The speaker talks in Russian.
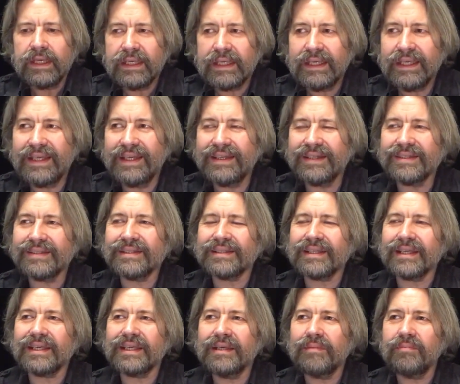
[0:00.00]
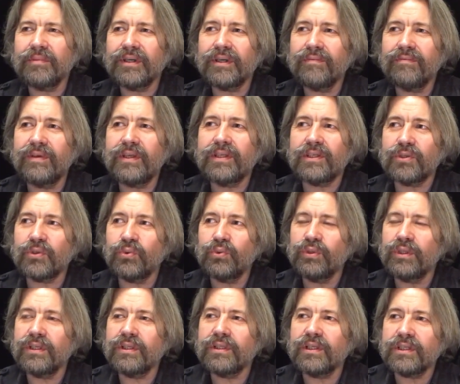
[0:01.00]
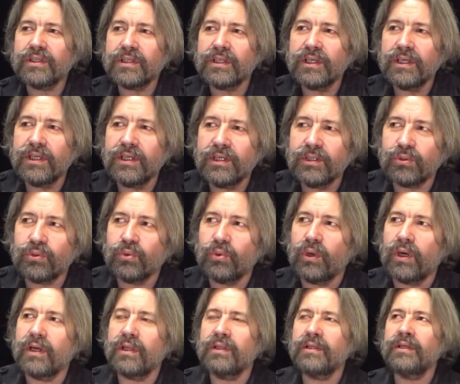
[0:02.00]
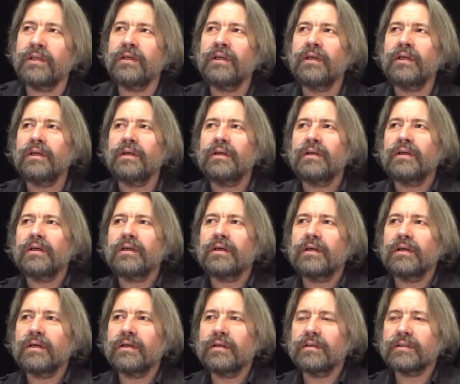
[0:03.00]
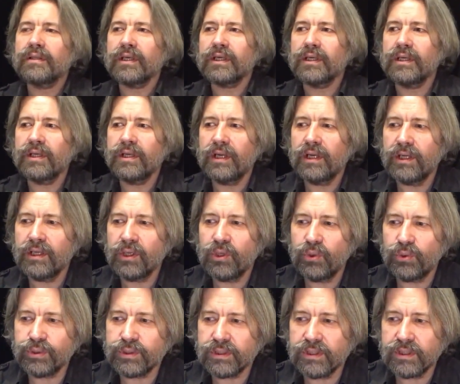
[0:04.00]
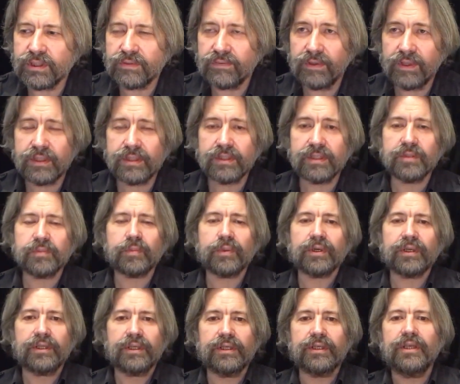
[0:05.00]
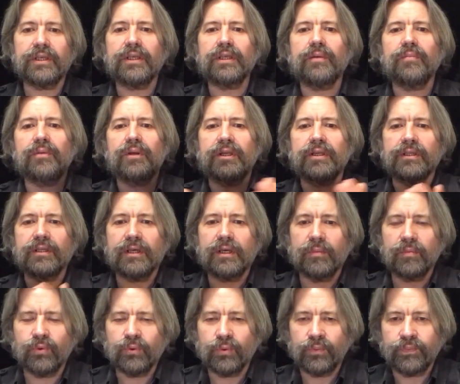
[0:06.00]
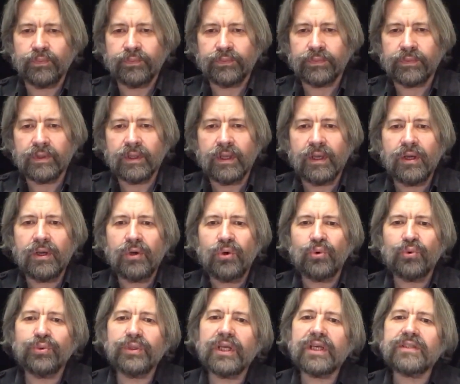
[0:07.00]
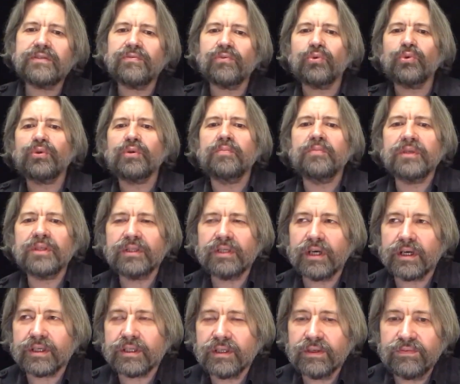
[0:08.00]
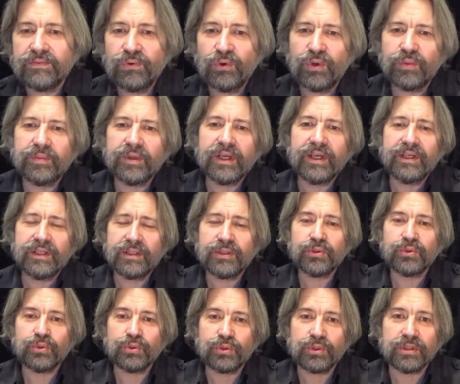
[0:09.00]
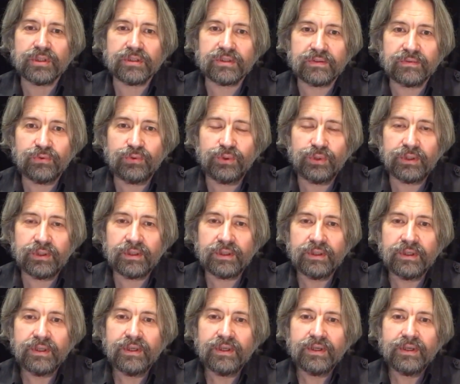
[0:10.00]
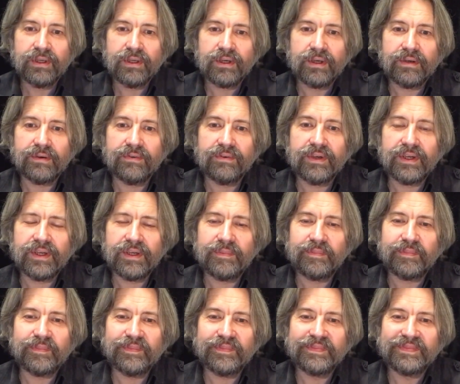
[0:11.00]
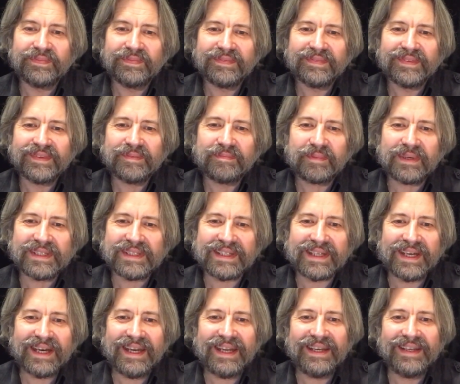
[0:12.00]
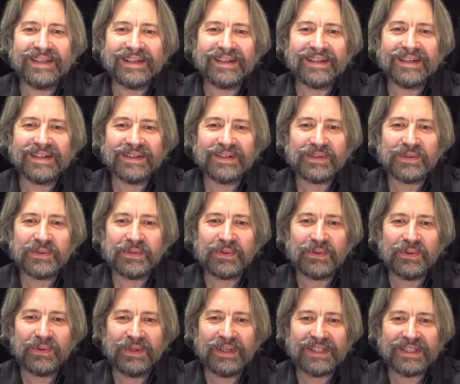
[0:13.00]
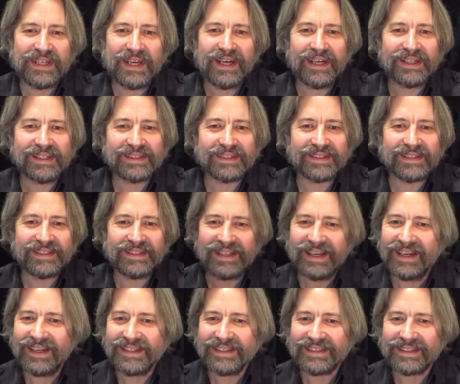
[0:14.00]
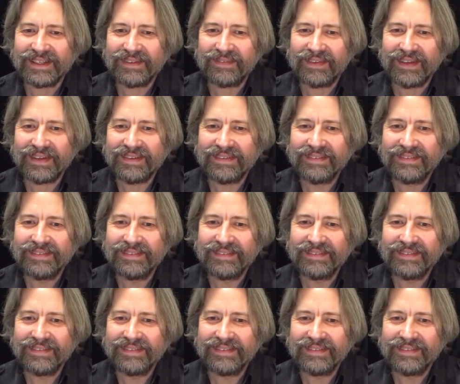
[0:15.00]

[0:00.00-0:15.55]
И с таким, видите, у них даже и ритуалы э, такие религиозные связаны с поклонением лингам. У нас в рудиментарной форме это существует в пасхальных куличах с яйцами.